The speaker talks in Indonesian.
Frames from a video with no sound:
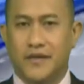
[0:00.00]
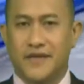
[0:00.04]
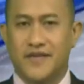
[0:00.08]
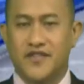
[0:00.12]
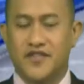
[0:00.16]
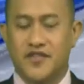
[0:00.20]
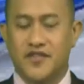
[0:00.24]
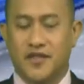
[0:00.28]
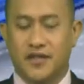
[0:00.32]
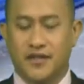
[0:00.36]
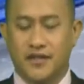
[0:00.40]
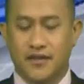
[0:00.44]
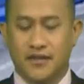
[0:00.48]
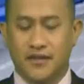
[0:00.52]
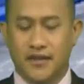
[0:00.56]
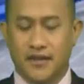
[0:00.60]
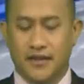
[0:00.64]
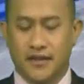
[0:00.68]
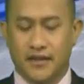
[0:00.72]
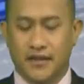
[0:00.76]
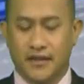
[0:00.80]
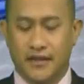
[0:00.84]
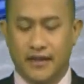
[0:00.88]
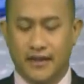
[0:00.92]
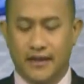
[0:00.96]
Pemirsa
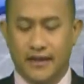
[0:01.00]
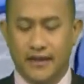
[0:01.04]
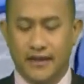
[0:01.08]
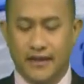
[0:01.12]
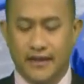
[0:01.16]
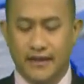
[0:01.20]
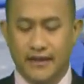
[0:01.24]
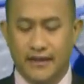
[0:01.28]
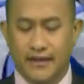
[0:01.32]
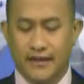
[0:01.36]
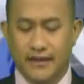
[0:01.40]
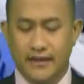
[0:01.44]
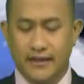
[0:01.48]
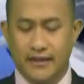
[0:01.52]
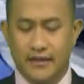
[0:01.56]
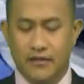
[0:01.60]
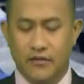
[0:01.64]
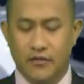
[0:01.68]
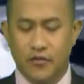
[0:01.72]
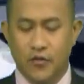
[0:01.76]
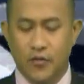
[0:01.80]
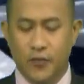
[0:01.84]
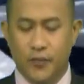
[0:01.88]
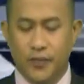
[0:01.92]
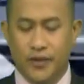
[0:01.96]
titik
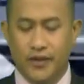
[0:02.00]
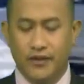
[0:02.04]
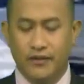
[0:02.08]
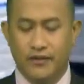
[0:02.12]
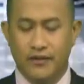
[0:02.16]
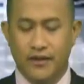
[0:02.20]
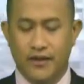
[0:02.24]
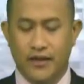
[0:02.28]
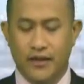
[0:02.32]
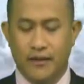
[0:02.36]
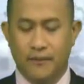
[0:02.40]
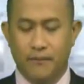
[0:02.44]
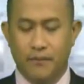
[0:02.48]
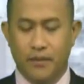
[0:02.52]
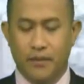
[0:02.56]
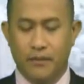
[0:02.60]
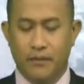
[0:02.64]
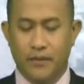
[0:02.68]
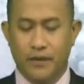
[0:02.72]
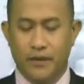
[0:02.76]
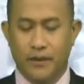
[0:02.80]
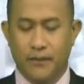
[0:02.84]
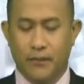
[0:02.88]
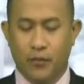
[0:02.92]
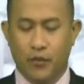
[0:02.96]
layanan UPT
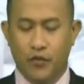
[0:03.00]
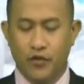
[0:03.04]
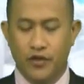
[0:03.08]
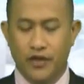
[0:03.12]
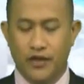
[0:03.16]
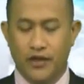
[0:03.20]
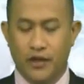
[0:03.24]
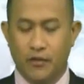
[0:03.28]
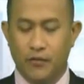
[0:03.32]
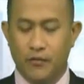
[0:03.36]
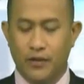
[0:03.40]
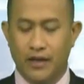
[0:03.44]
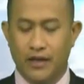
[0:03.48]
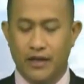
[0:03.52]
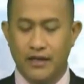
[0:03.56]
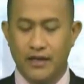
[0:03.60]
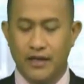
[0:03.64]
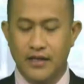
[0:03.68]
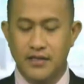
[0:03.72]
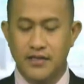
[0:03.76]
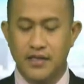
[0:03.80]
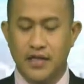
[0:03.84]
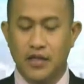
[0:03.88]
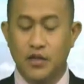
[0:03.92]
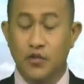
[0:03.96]
PPD Pontianak
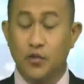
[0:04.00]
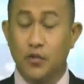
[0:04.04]
Wilayah